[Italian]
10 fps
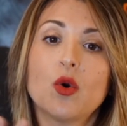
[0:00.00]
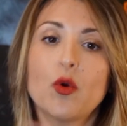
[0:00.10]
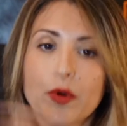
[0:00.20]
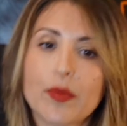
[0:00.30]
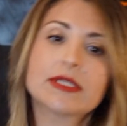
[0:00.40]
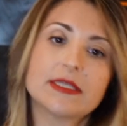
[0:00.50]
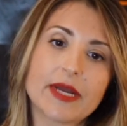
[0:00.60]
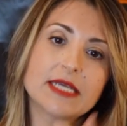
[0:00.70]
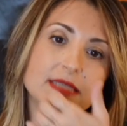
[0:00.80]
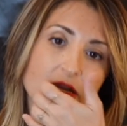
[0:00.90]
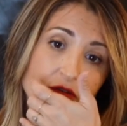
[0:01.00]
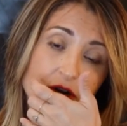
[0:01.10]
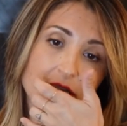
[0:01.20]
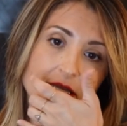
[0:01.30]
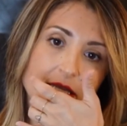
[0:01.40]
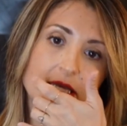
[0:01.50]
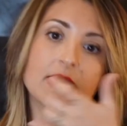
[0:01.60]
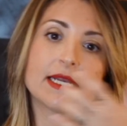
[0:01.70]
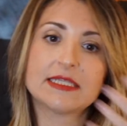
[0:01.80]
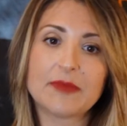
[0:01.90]
o proposti per essere forniti
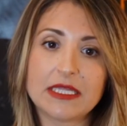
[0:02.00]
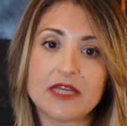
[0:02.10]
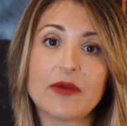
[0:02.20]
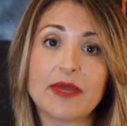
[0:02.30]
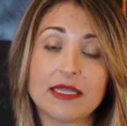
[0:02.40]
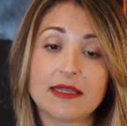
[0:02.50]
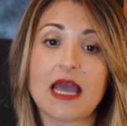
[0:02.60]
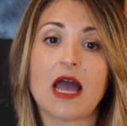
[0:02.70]
rispettivamente